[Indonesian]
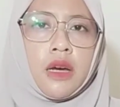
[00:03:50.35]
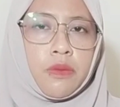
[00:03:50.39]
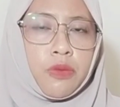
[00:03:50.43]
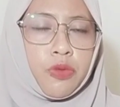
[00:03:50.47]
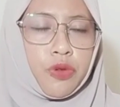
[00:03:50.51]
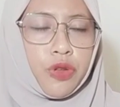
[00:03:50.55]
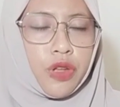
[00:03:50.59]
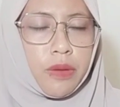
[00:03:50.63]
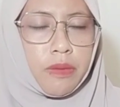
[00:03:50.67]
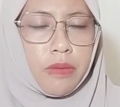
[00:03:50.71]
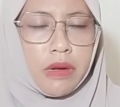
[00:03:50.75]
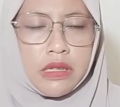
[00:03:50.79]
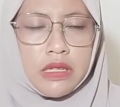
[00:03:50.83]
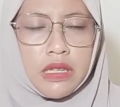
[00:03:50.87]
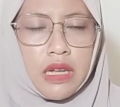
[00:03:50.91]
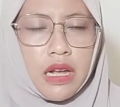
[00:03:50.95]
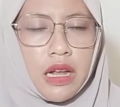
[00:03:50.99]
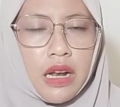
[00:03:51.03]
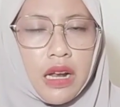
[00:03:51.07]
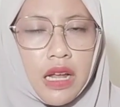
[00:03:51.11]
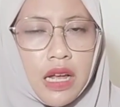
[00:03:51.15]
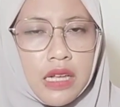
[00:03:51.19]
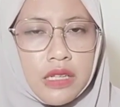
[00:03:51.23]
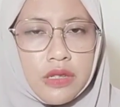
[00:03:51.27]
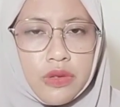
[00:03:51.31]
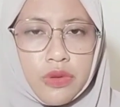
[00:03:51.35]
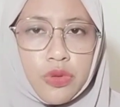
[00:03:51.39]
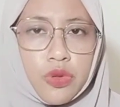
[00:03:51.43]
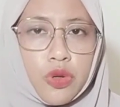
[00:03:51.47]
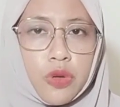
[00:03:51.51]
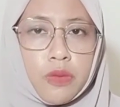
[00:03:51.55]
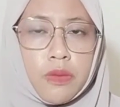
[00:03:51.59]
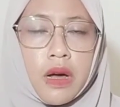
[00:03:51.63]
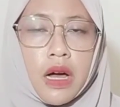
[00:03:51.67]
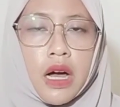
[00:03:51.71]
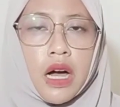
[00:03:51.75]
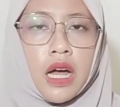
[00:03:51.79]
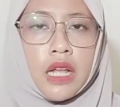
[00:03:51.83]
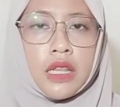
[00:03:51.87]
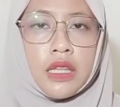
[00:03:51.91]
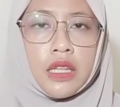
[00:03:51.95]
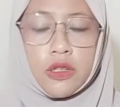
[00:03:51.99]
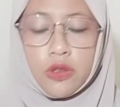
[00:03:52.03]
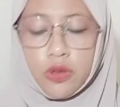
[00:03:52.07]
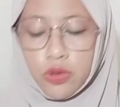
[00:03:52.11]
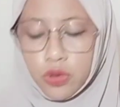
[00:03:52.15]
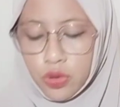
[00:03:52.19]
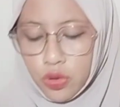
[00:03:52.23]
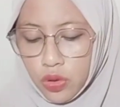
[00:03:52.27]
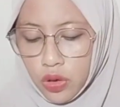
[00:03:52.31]
punya masalah suntuk banget
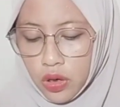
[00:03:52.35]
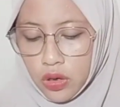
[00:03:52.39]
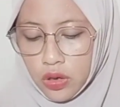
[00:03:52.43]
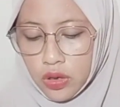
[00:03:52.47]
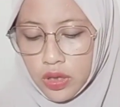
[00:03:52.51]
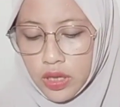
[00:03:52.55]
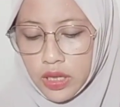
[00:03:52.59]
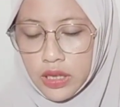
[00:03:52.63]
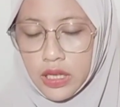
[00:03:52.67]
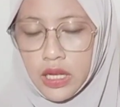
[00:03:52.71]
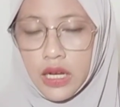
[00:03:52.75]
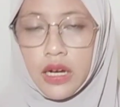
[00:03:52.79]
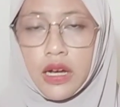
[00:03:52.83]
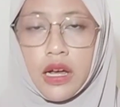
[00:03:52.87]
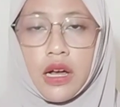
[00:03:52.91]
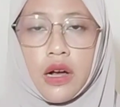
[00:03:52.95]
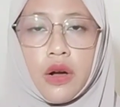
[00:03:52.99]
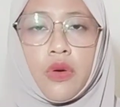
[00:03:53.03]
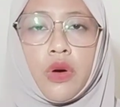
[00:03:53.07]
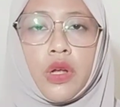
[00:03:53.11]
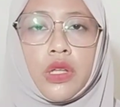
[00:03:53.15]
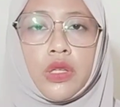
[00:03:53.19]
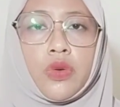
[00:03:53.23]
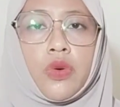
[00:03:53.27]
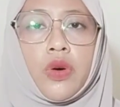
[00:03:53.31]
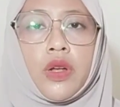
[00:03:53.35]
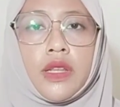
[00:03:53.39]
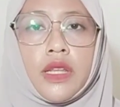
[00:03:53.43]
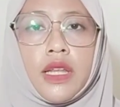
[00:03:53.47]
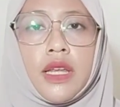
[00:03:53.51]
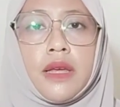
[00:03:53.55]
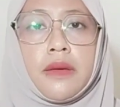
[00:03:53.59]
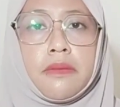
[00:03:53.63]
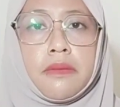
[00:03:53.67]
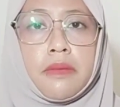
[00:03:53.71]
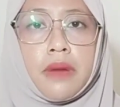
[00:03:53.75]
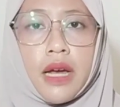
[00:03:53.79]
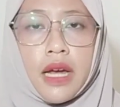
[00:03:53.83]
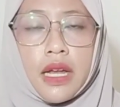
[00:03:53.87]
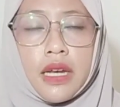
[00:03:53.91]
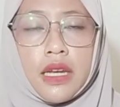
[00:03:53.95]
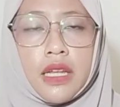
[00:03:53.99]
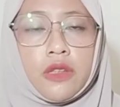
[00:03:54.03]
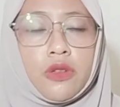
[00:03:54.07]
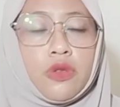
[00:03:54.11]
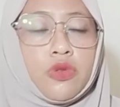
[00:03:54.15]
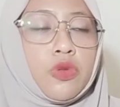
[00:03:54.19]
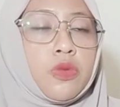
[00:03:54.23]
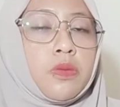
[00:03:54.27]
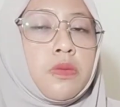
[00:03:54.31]
itu tuh kalau kita nggak kuat-kuat iman
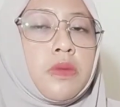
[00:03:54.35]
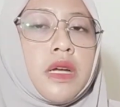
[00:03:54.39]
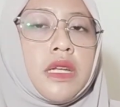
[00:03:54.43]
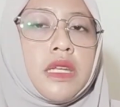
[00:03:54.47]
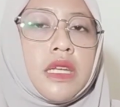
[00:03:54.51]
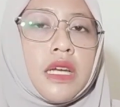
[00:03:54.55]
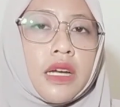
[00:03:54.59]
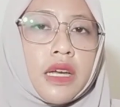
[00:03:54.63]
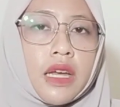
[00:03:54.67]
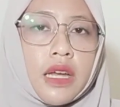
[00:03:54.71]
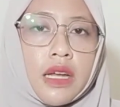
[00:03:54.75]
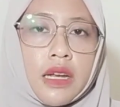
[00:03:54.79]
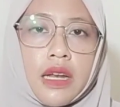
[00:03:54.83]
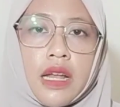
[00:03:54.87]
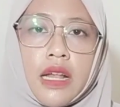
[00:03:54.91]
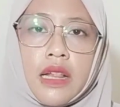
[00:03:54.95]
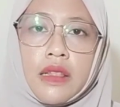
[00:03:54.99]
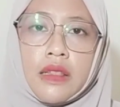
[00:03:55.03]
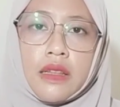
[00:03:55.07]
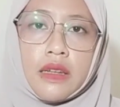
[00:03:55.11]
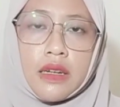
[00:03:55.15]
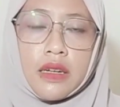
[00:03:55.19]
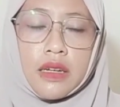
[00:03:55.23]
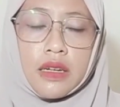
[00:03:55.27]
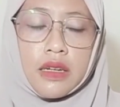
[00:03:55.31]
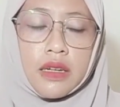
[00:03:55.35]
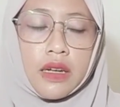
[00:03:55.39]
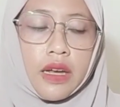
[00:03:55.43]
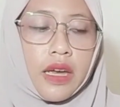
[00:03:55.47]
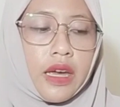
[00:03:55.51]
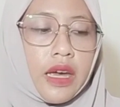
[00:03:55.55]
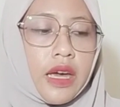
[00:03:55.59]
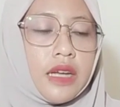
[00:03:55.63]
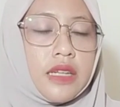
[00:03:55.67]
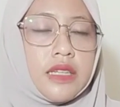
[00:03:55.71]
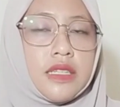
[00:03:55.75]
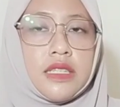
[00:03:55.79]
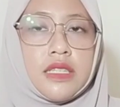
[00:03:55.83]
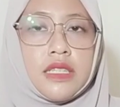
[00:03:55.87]
itu tuh banyak yang datang kayak